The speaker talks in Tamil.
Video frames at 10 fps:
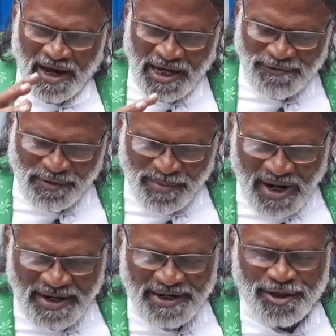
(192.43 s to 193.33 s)

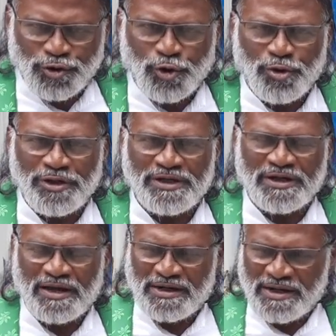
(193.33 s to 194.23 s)
ஆர்வமாக
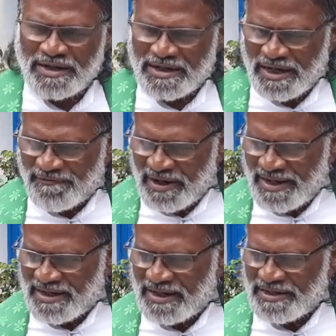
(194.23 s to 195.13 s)
எடுத்துக்கொள்ளுகிறார்கள்
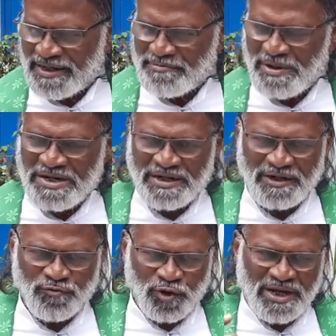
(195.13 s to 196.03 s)
கவலைகள்
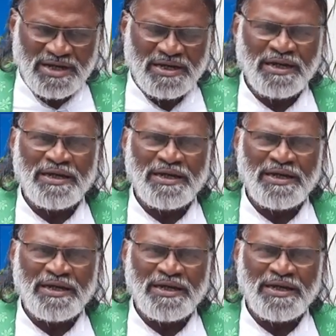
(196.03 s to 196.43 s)
இன்பங்கள் உலக